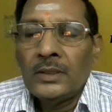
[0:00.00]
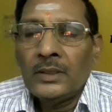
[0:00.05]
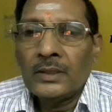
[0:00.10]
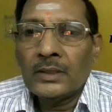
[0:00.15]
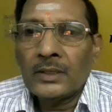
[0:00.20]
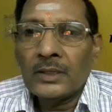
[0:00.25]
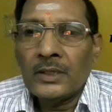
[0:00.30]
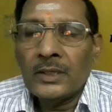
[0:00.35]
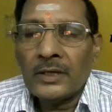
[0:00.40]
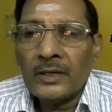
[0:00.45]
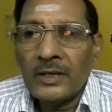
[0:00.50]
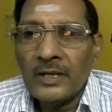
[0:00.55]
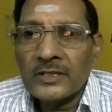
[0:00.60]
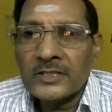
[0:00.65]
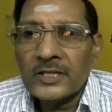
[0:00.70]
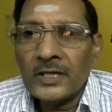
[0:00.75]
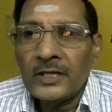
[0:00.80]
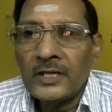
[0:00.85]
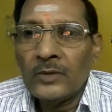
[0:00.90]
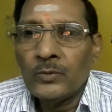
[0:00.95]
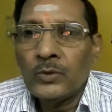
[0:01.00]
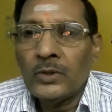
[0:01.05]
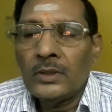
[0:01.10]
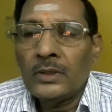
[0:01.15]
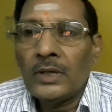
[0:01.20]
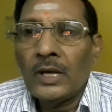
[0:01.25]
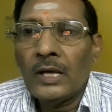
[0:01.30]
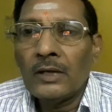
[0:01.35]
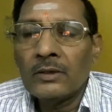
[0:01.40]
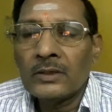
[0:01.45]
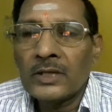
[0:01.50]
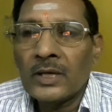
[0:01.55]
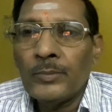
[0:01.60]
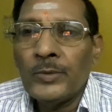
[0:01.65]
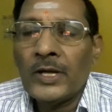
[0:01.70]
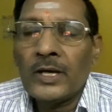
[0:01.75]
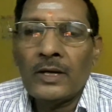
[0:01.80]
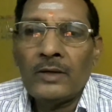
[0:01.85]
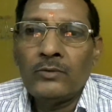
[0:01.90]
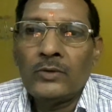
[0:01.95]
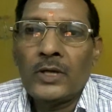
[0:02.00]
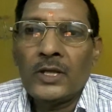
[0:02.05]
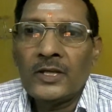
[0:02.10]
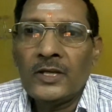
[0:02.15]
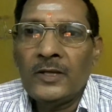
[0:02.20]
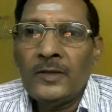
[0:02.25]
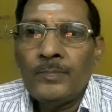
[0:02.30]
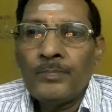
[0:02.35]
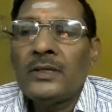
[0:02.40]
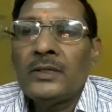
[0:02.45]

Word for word: ఇంకా రేర్ సైడ్ ఏమో నాలుగు కెమెరాలు ఉంటాయి